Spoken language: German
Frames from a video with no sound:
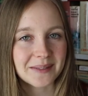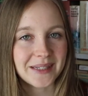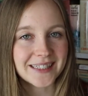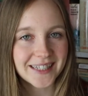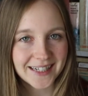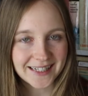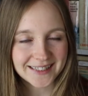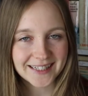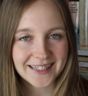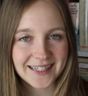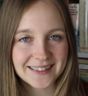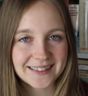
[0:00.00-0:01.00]
im Internet
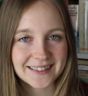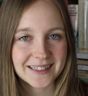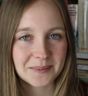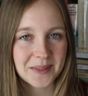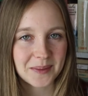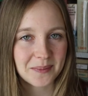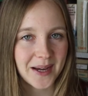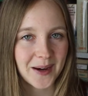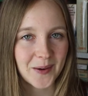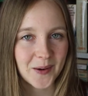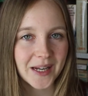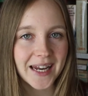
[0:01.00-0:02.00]
gelesen. Es gibt ein
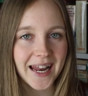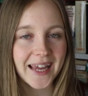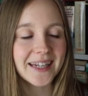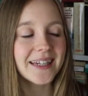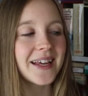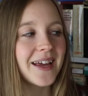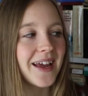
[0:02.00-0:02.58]
paar online